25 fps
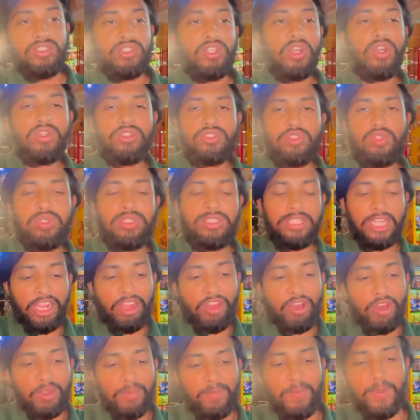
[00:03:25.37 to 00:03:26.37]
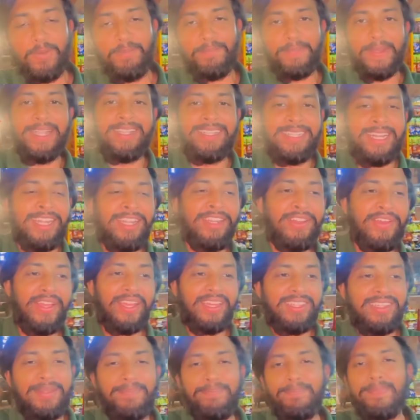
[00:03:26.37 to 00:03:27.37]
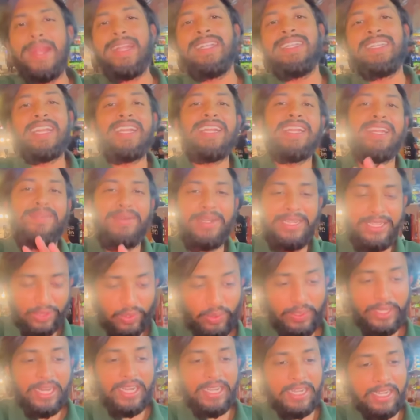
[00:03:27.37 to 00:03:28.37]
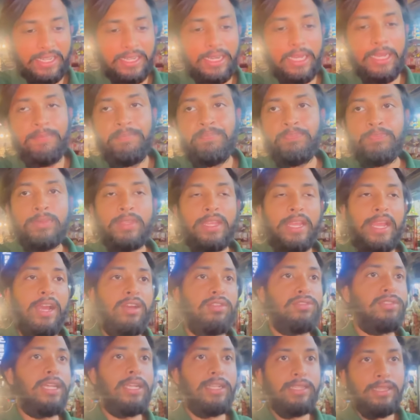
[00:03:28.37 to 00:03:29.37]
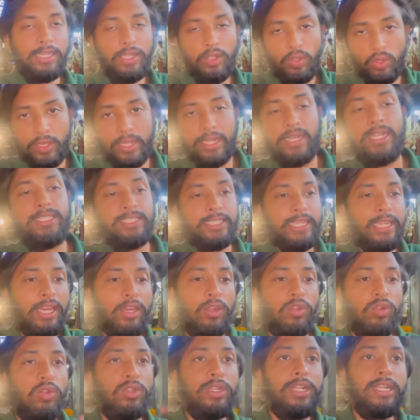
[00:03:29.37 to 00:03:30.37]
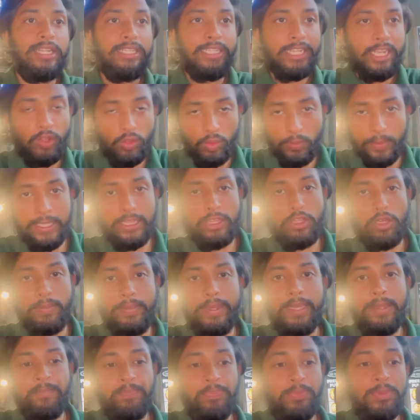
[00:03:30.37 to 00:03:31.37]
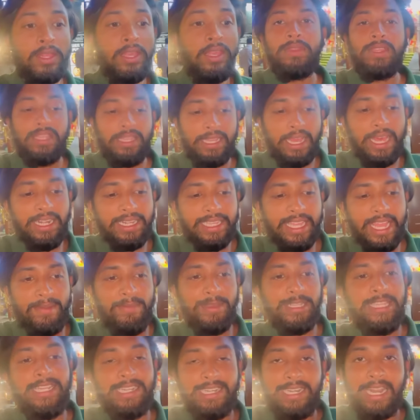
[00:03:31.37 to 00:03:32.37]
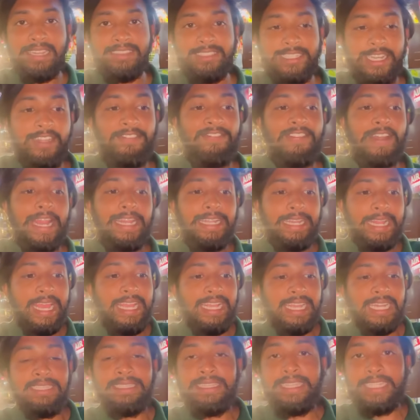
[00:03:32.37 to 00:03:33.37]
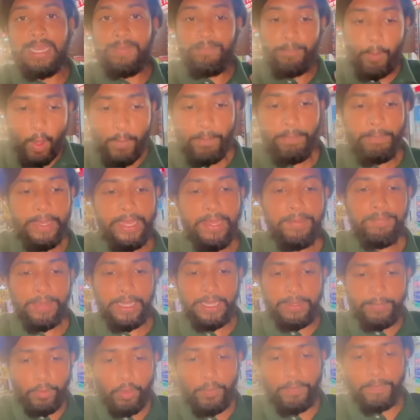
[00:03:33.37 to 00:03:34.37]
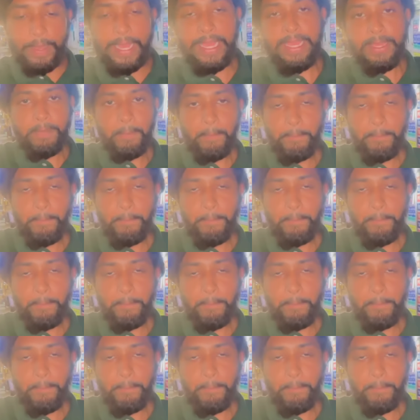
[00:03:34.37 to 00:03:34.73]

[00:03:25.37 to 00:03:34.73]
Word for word: চলো জুসটা খাওয়ার পর পেট ঠান্ডা হয়ে গেছে পেট ঠান্ডা মানে দুনিয়া ঠান্ডা কারণ তাড়াতাড়ি হোটেলে যাই কারণ হোটেলে যাই ঘুমাইতে হবে কালকে আমাদের রাত্রের ফ্লাইট এইখান থেকে বম্বে মানে মুম্বাই